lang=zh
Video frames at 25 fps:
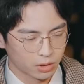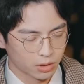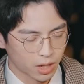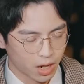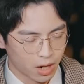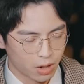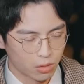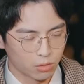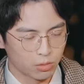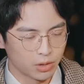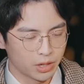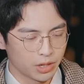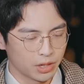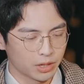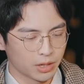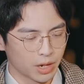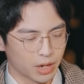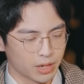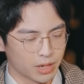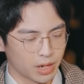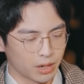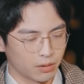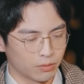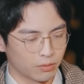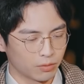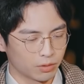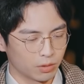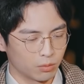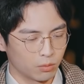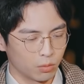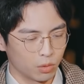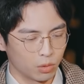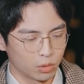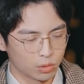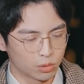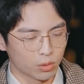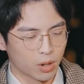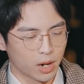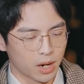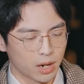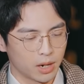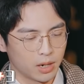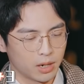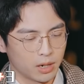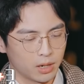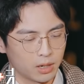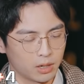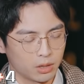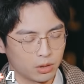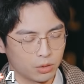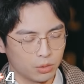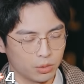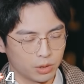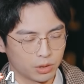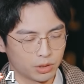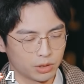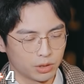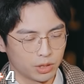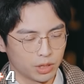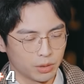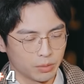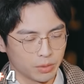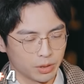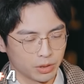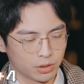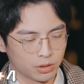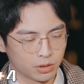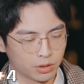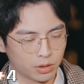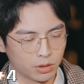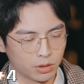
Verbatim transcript: 逃离他养父的魔爪，于是你们在